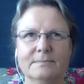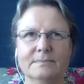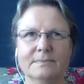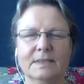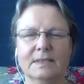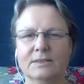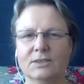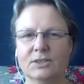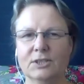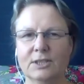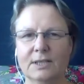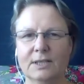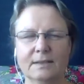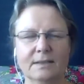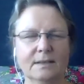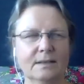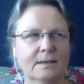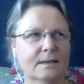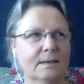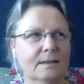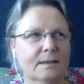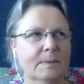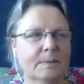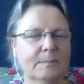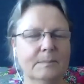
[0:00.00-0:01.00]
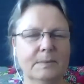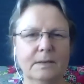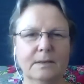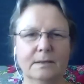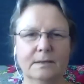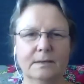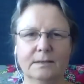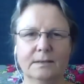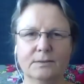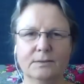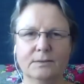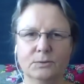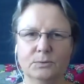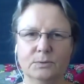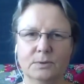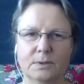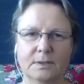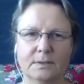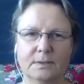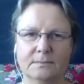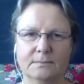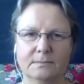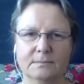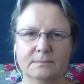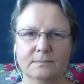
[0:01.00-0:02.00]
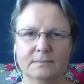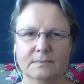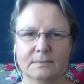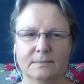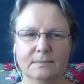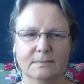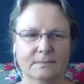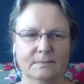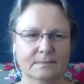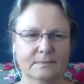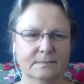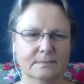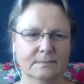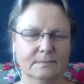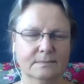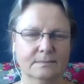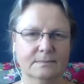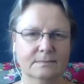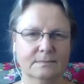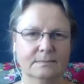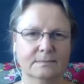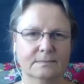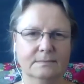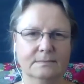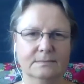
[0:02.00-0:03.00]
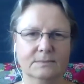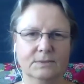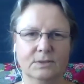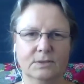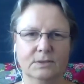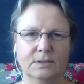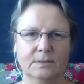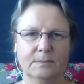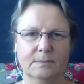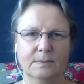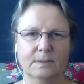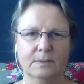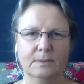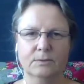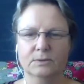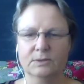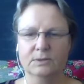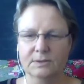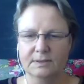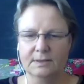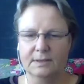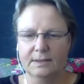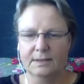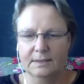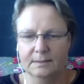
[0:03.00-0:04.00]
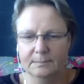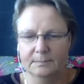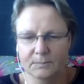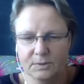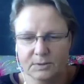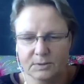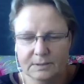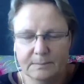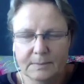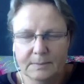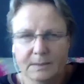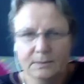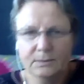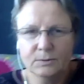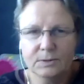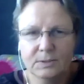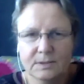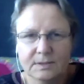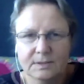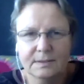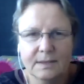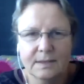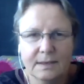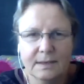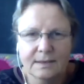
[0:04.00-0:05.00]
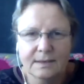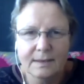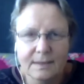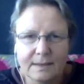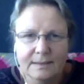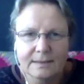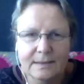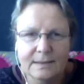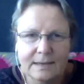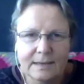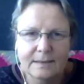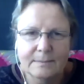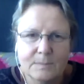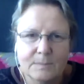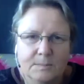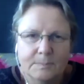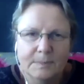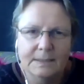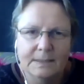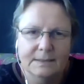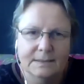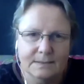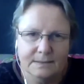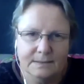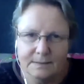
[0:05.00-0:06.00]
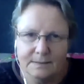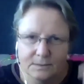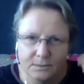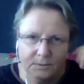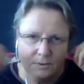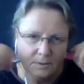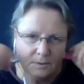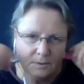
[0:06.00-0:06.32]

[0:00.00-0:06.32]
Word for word: Es stellt gerade bei mir an der Tür. Soll ich da mal kurz dran? Ich muss da mal kurz dran gehen. Kleinen Moment, das ist nur ein